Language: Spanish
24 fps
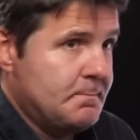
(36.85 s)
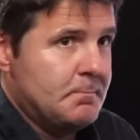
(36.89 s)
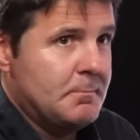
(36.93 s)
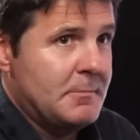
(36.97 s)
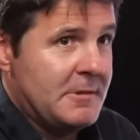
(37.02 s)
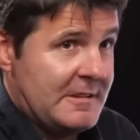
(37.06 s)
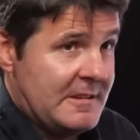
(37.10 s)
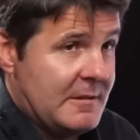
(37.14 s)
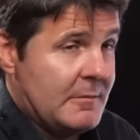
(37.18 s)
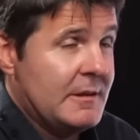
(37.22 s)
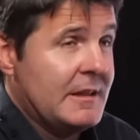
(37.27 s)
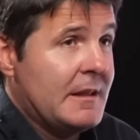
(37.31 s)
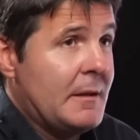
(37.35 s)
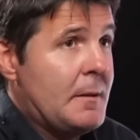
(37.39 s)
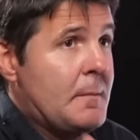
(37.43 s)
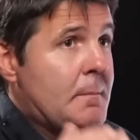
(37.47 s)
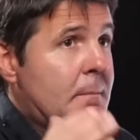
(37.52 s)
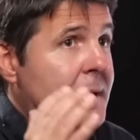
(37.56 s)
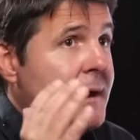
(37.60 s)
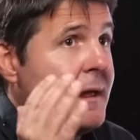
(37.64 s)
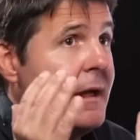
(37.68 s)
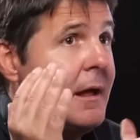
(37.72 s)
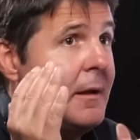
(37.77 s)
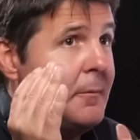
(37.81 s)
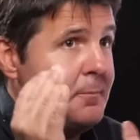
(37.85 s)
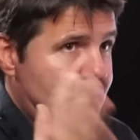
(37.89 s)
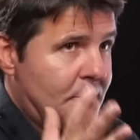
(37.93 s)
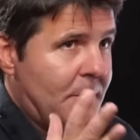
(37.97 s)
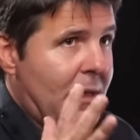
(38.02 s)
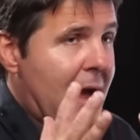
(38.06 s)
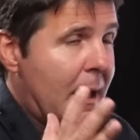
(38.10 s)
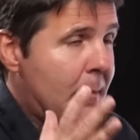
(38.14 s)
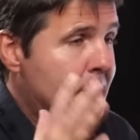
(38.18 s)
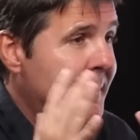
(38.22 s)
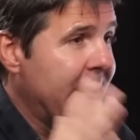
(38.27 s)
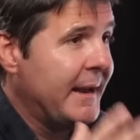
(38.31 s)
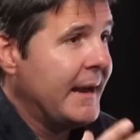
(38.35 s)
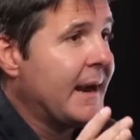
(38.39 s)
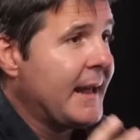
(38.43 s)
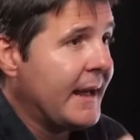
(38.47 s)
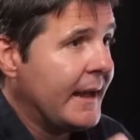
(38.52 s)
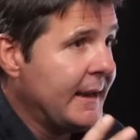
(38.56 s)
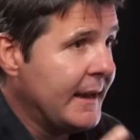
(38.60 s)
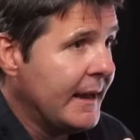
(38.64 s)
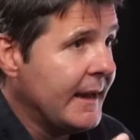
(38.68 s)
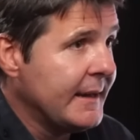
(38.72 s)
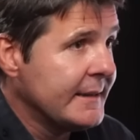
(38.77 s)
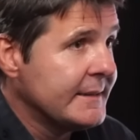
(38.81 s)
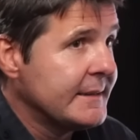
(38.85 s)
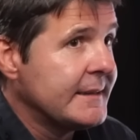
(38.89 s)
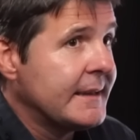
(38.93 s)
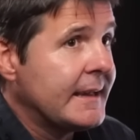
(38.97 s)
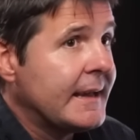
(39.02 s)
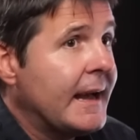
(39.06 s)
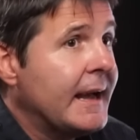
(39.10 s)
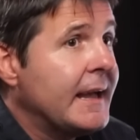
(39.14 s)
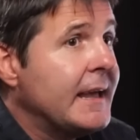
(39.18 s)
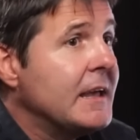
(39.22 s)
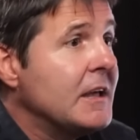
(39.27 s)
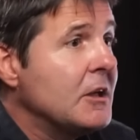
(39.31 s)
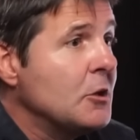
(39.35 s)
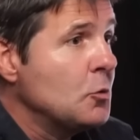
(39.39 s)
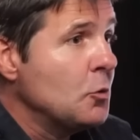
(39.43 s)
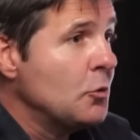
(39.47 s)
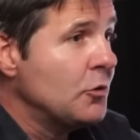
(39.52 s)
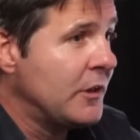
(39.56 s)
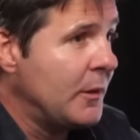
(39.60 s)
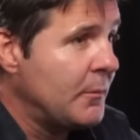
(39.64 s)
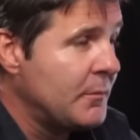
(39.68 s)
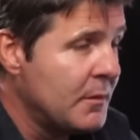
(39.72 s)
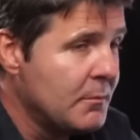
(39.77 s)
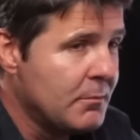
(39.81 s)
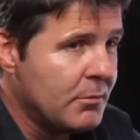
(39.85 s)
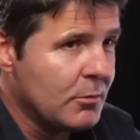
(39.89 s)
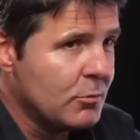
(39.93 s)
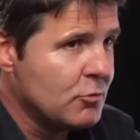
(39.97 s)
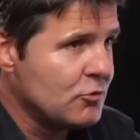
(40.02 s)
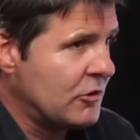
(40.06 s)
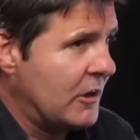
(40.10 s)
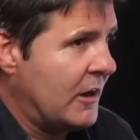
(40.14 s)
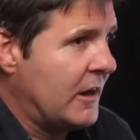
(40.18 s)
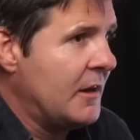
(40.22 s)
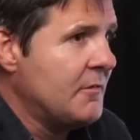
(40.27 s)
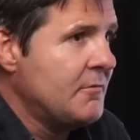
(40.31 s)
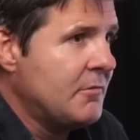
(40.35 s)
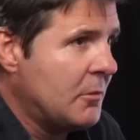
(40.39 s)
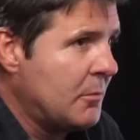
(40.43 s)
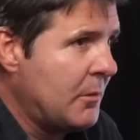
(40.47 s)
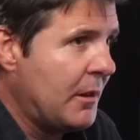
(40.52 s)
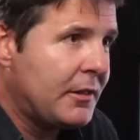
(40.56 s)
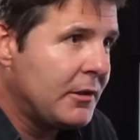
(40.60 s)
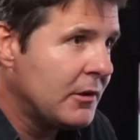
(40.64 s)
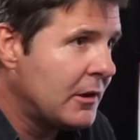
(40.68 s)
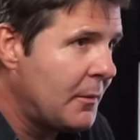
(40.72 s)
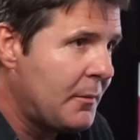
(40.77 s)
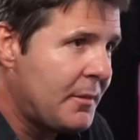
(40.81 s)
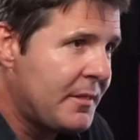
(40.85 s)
Me sirve también para apelar a que la gente tenga inquietud también por buscar la información.